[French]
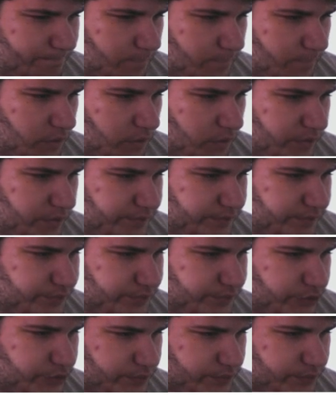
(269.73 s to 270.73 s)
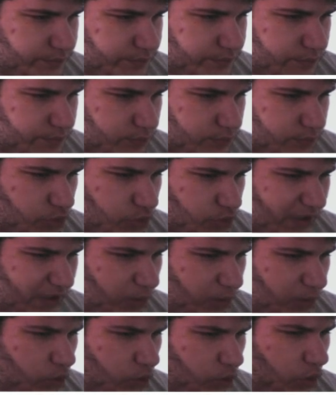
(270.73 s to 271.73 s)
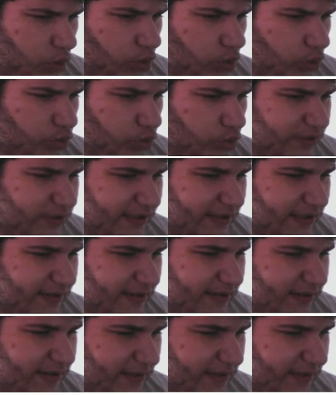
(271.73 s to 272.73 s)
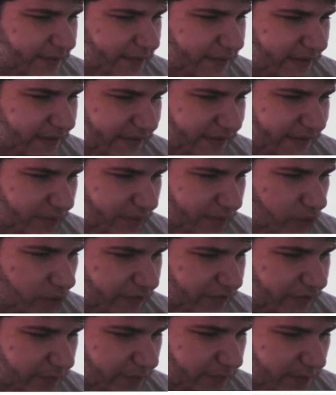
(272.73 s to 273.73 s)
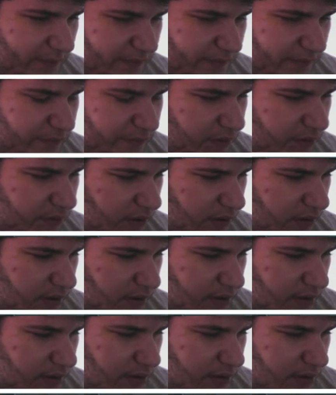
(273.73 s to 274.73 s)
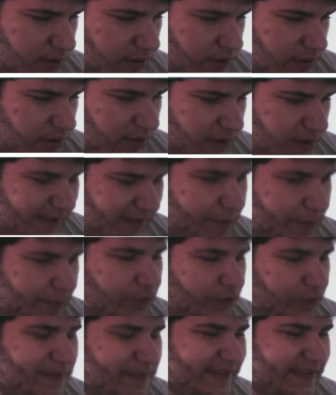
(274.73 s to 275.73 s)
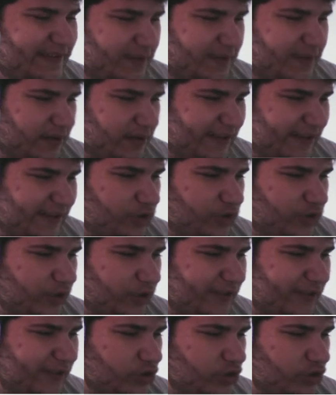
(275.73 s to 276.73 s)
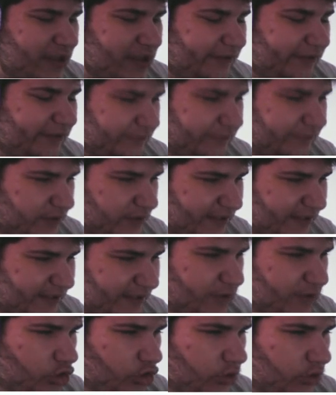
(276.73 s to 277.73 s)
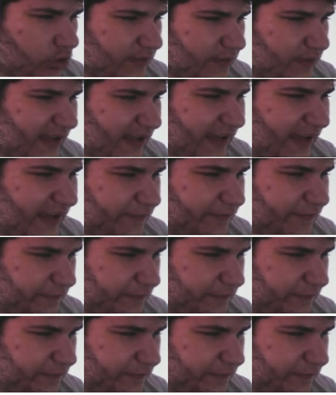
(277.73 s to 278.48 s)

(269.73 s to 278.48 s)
Tom, Ouh, les gros gros dégâts de ça c'est vraiment un fameux perso. Hein. Report, please. Rito, Rito, nerf. Rito, nerf.